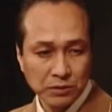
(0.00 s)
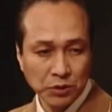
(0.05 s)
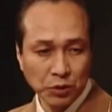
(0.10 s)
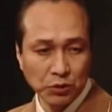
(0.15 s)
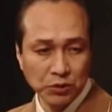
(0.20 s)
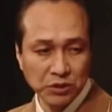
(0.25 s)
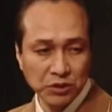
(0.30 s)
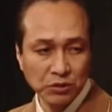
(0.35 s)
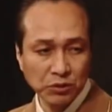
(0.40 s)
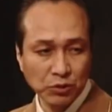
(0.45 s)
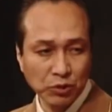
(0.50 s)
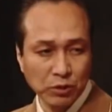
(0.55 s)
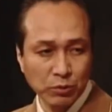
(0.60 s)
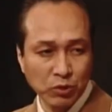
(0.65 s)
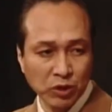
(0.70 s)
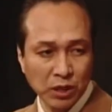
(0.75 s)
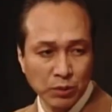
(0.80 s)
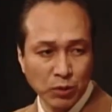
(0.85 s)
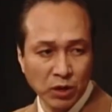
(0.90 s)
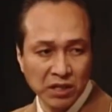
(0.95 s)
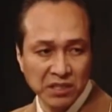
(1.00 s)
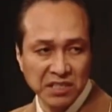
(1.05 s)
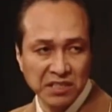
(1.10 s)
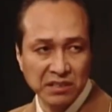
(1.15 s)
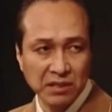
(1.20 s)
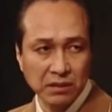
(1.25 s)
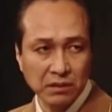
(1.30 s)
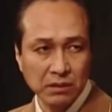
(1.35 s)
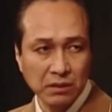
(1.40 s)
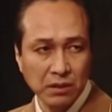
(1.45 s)
ます食事の時も
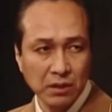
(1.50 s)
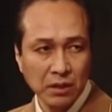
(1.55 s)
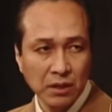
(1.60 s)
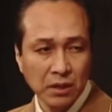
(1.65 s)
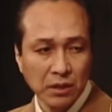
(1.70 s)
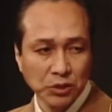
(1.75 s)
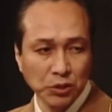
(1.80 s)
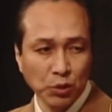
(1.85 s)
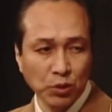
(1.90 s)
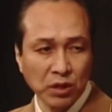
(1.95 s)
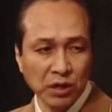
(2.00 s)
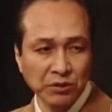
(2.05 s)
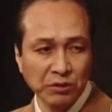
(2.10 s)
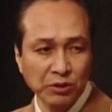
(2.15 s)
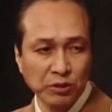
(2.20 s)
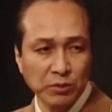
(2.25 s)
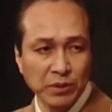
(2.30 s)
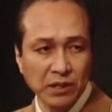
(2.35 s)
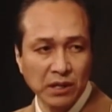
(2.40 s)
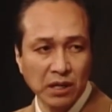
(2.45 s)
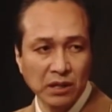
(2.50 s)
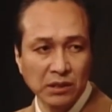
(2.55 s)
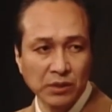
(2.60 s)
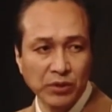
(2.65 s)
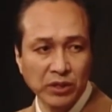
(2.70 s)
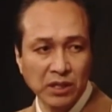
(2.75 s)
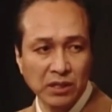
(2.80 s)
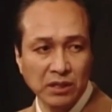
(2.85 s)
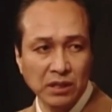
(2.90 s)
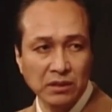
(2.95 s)
肝が冷えた長官のいる
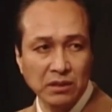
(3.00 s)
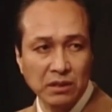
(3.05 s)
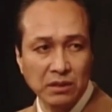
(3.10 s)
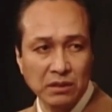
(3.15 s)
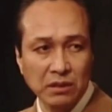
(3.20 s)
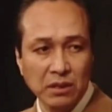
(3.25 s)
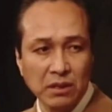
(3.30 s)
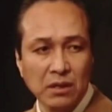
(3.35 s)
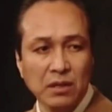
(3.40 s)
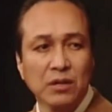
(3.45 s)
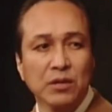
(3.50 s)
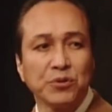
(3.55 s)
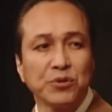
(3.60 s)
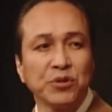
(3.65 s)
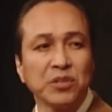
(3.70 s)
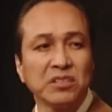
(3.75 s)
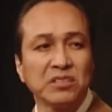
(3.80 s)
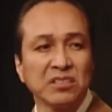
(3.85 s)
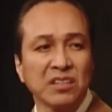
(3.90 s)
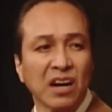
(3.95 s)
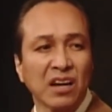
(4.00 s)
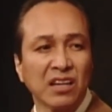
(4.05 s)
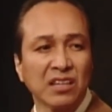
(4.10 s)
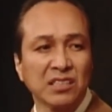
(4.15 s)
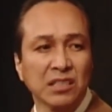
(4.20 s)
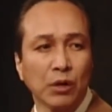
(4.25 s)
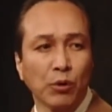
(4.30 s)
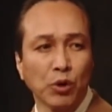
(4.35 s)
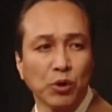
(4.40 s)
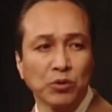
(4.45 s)
前であんな話題になって
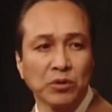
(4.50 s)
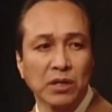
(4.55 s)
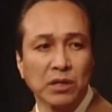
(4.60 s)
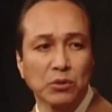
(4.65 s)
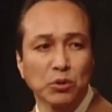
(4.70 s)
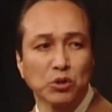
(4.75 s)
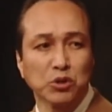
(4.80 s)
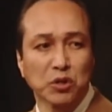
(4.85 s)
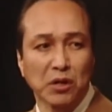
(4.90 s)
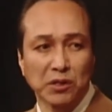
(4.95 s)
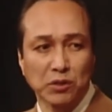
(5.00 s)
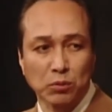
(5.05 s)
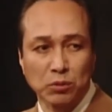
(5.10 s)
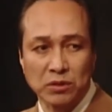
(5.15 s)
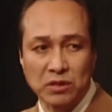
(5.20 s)
フリッツに話が及んだら